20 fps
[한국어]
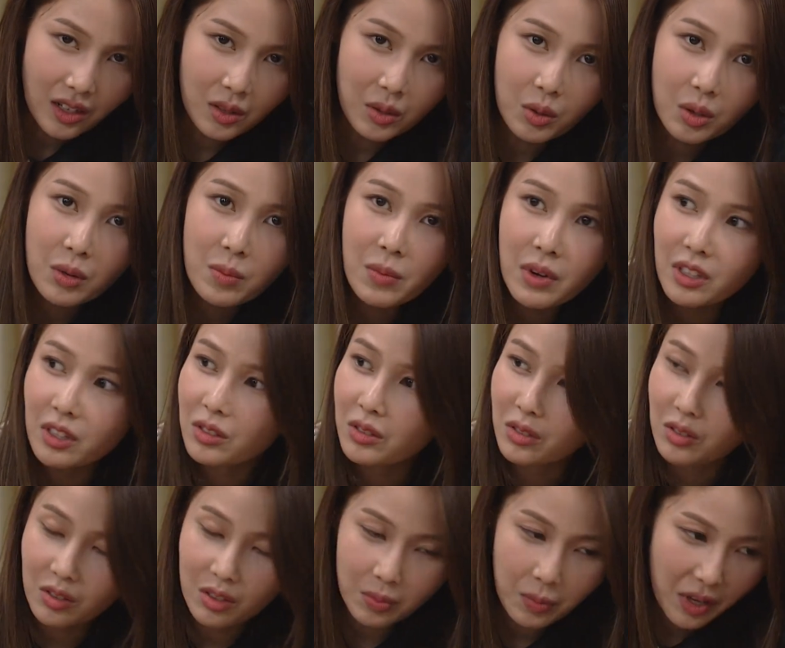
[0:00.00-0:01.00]
오랜만에
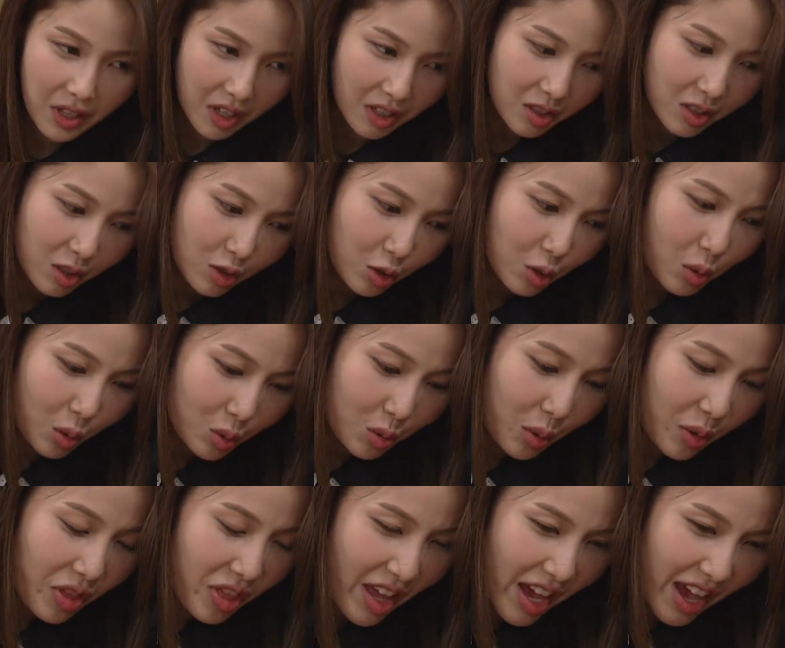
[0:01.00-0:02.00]
집안은 시끄럽고
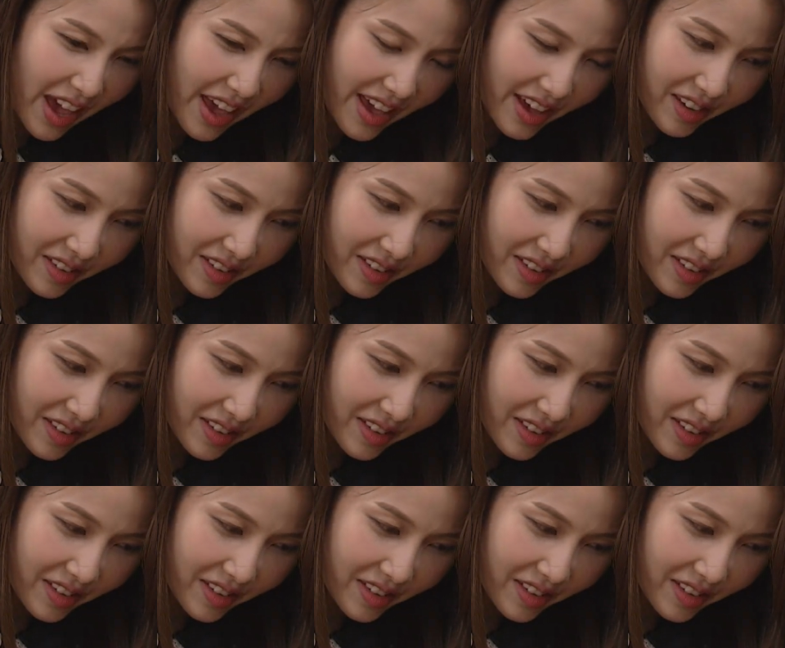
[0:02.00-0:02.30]
좋네.